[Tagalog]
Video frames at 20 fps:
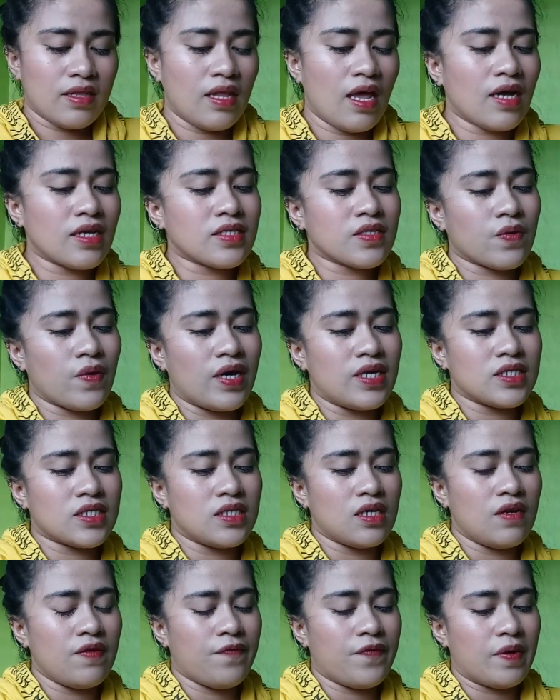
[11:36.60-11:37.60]
Next
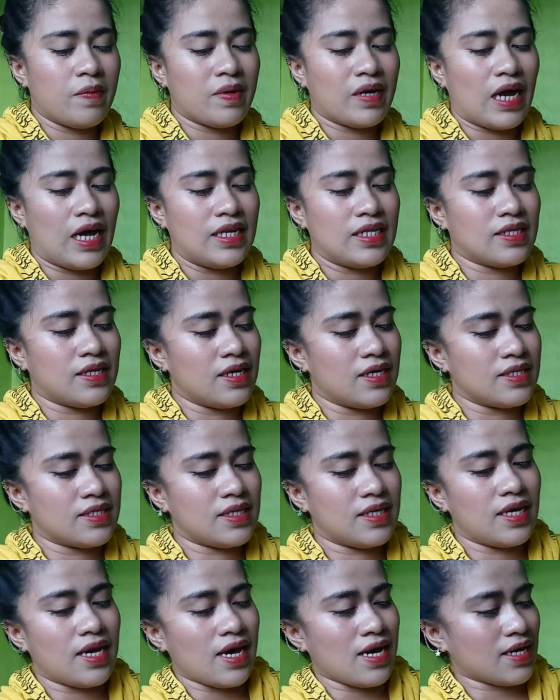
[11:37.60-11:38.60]
question from Khalid
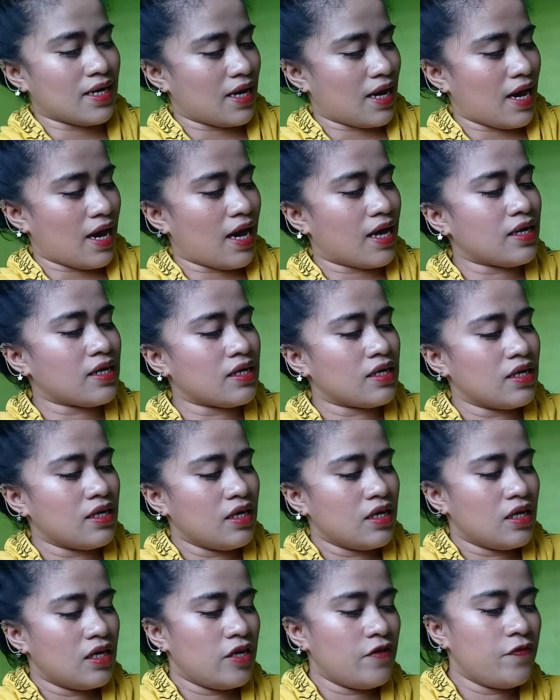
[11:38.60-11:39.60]
Garcia again.
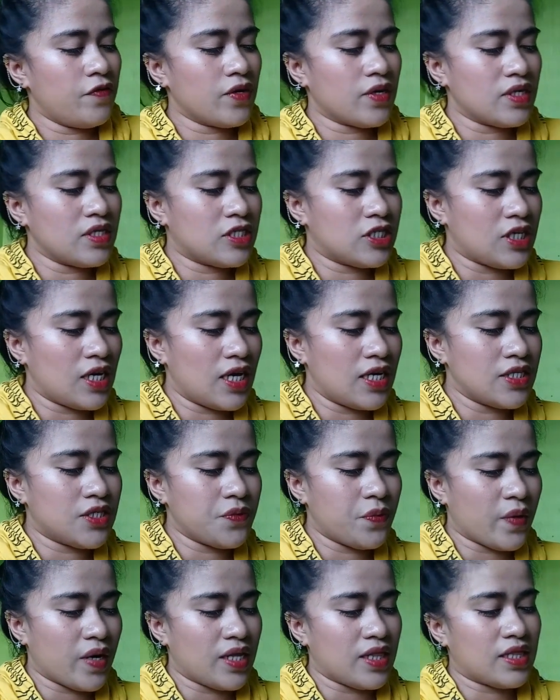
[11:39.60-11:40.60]
If you could
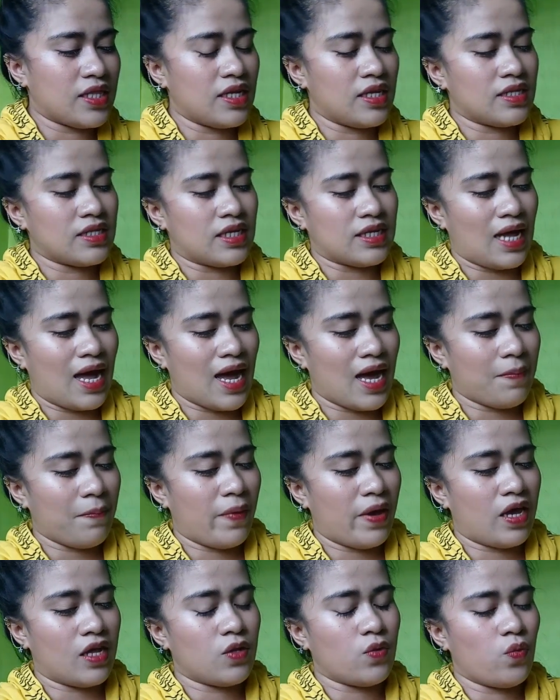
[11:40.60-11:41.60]
change one thing that
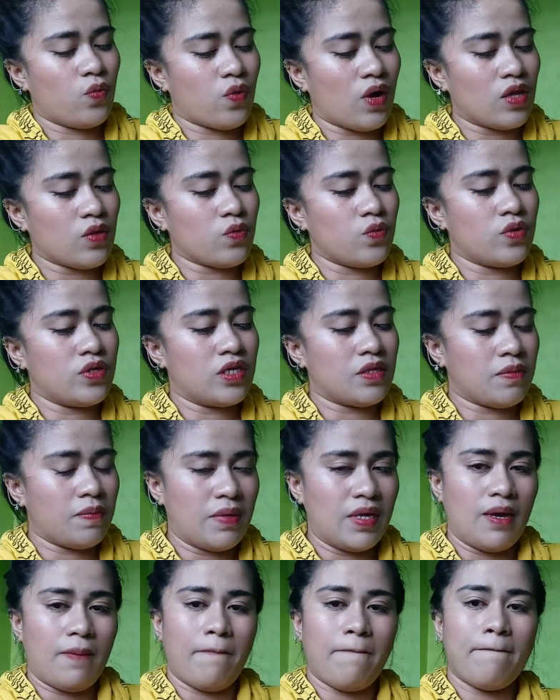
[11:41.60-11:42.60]
happened, what would it
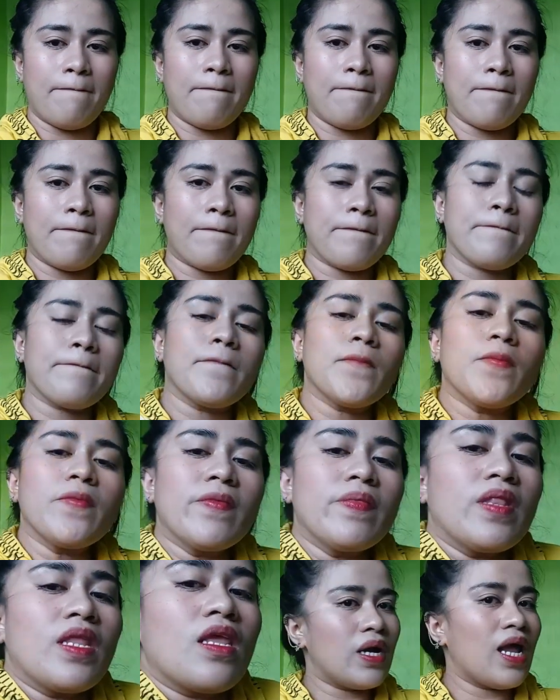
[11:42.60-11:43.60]
be?
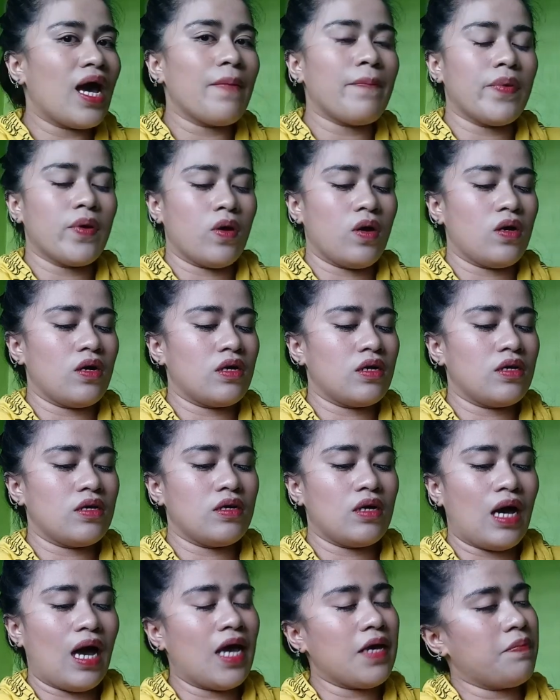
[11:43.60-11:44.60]
Wala po.
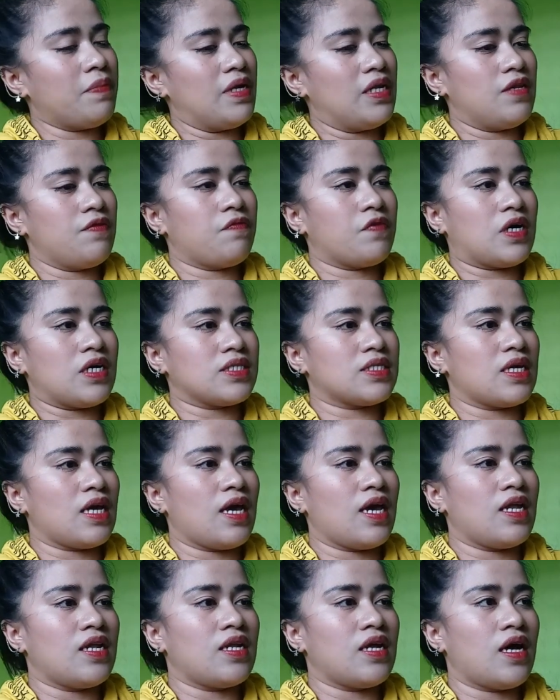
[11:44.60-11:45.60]
I believe
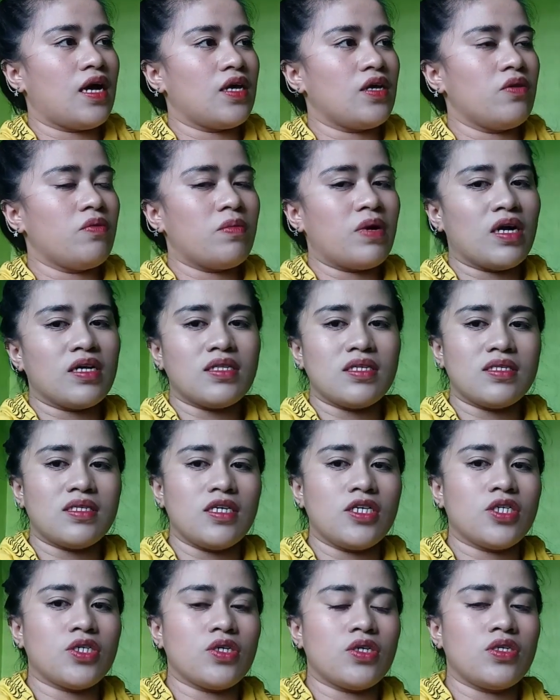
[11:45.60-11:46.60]
kasi na yung mga
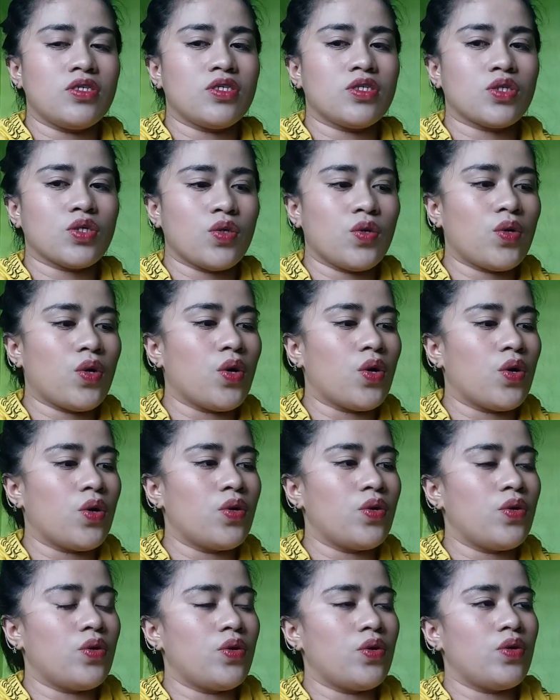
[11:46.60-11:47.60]
decisions
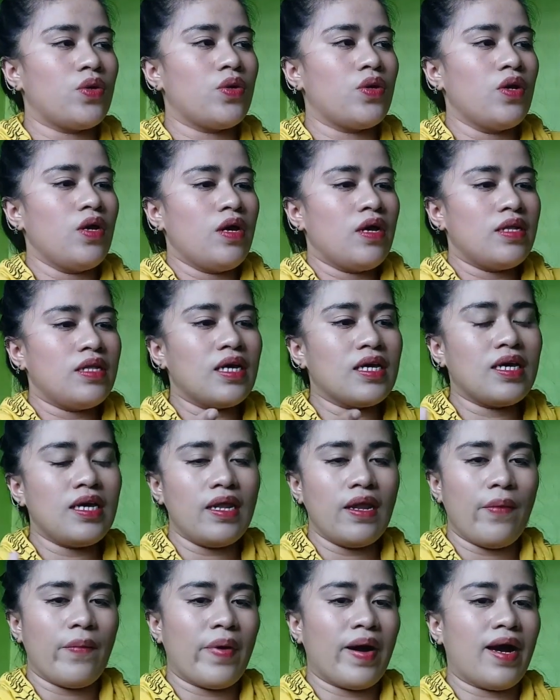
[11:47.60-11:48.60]
ko na
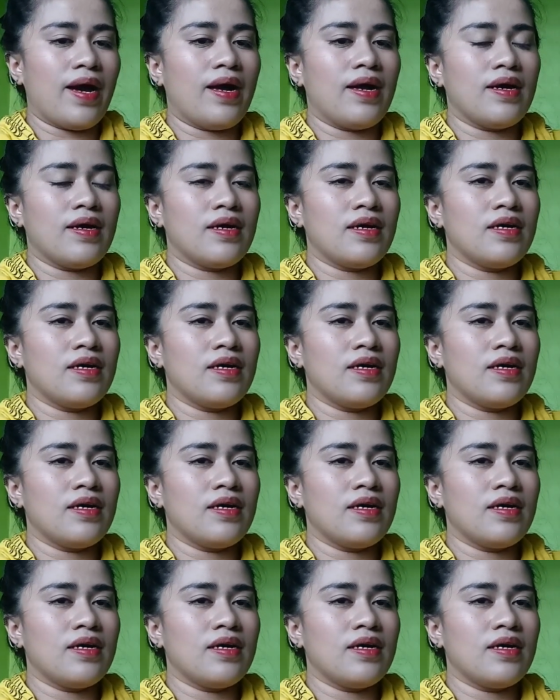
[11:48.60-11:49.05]
ginawa,